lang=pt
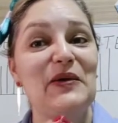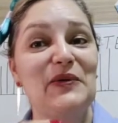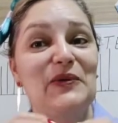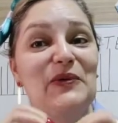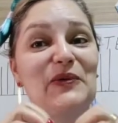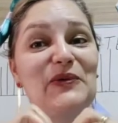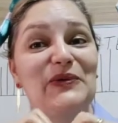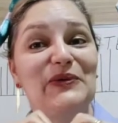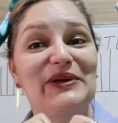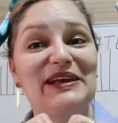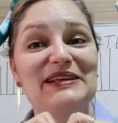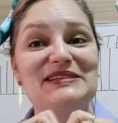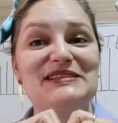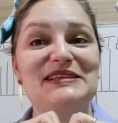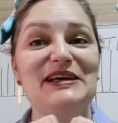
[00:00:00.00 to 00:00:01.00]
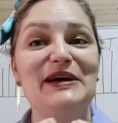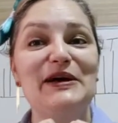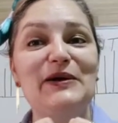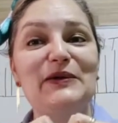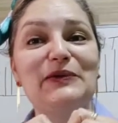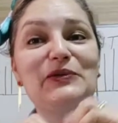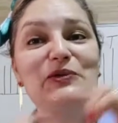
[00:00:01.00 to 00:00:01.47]
o
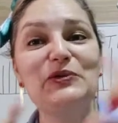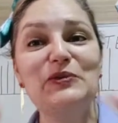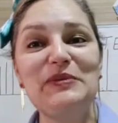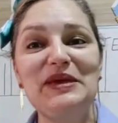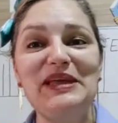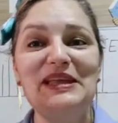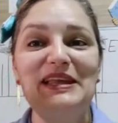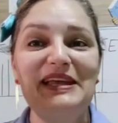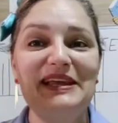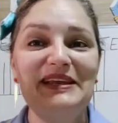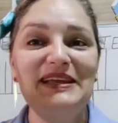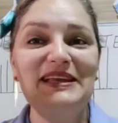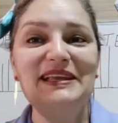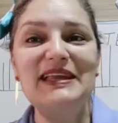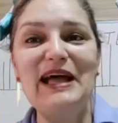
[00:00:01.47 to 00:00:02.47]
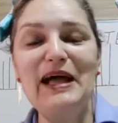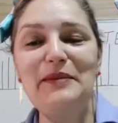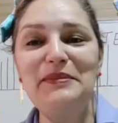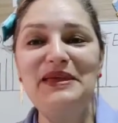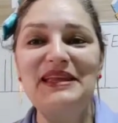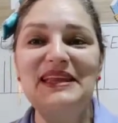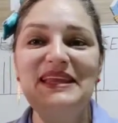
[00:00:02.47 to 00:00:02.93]
coração do menino e da
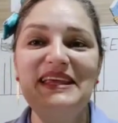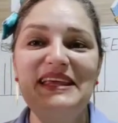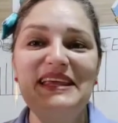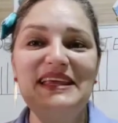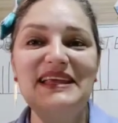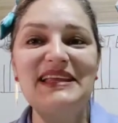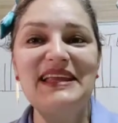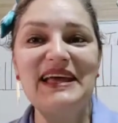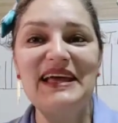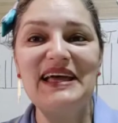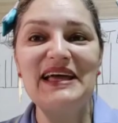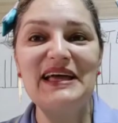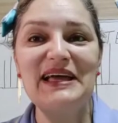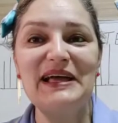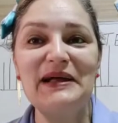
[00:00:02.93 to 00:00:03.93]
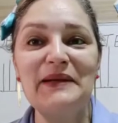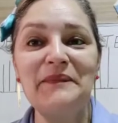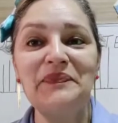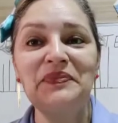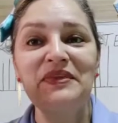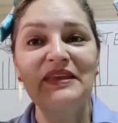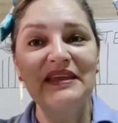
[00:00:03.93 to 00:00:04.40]
menina
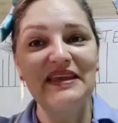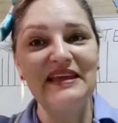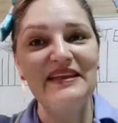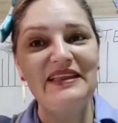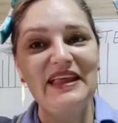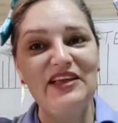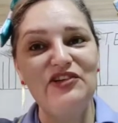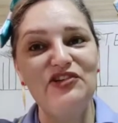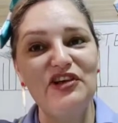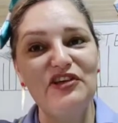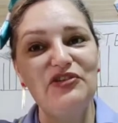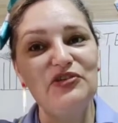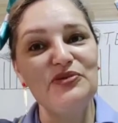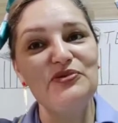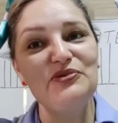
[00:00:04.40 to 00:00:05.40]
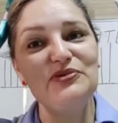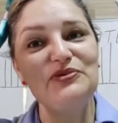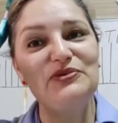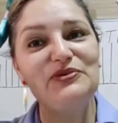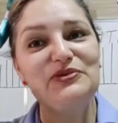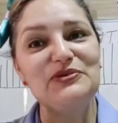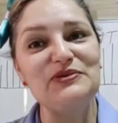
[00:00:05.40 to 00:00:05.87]
que tem
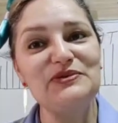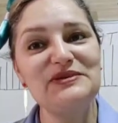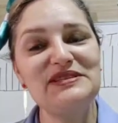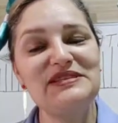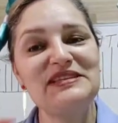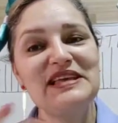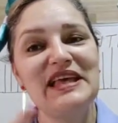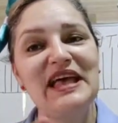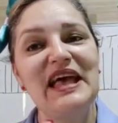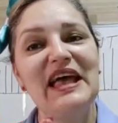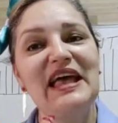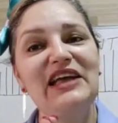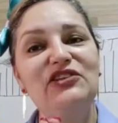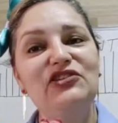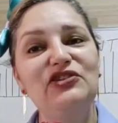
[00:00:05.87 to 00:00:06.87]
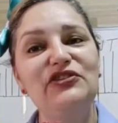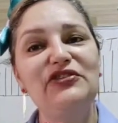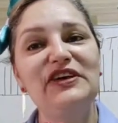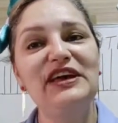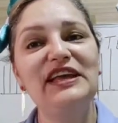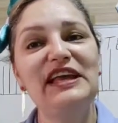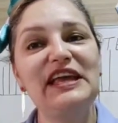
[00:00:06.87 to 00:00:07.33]
Jesus é
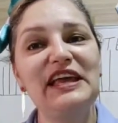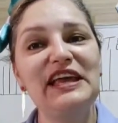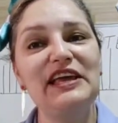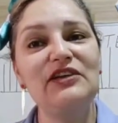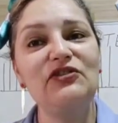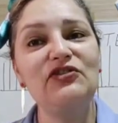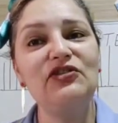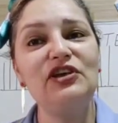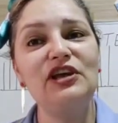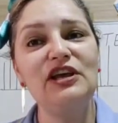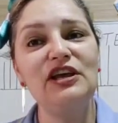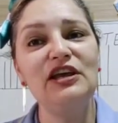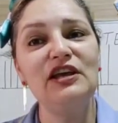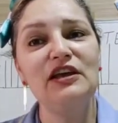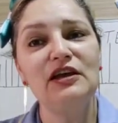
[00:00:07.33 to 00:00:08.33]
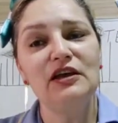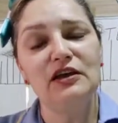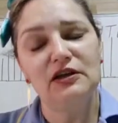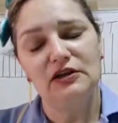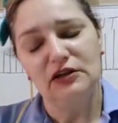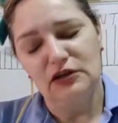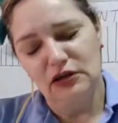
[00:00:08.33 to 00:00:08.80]
diferente,
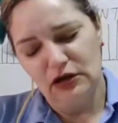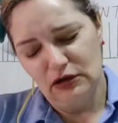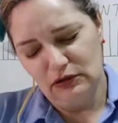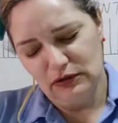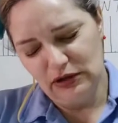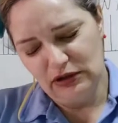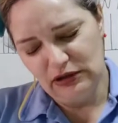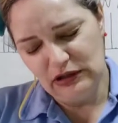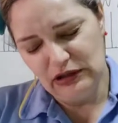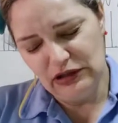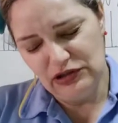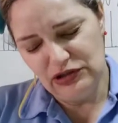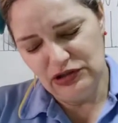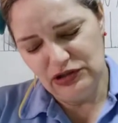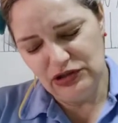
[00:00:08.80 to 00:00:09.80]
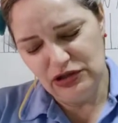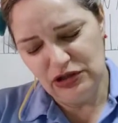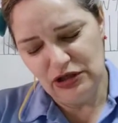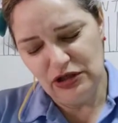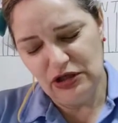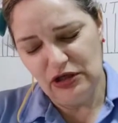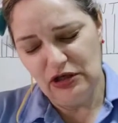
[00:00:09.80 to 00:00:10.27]
não é
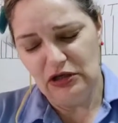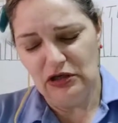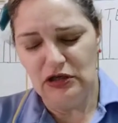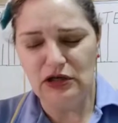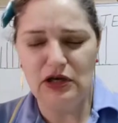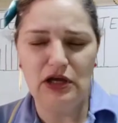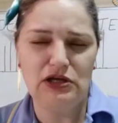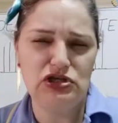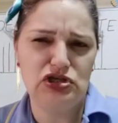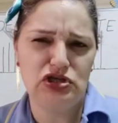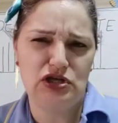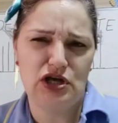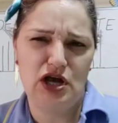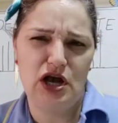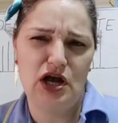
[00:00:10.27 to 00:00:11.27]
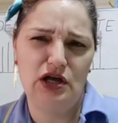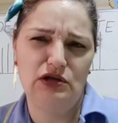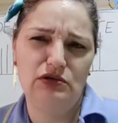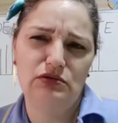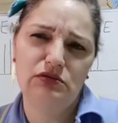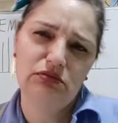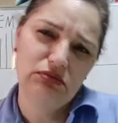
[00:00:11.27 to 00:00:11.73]
triste, nem
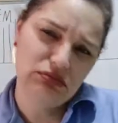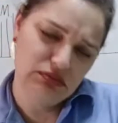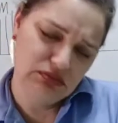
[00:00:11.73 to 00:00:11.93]
zangado,